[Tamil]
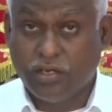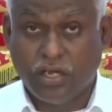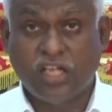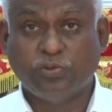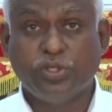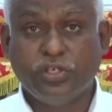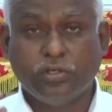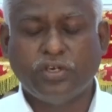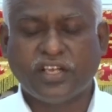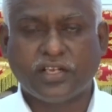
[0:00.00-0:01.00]
நான்
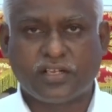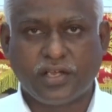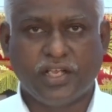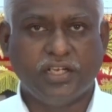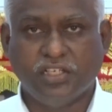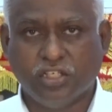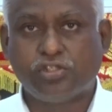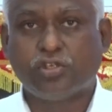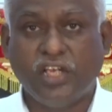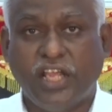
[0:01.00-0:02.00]
உயிரோடு இருக்கிறேன் என்று
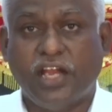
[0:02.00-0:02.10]
சொல்லி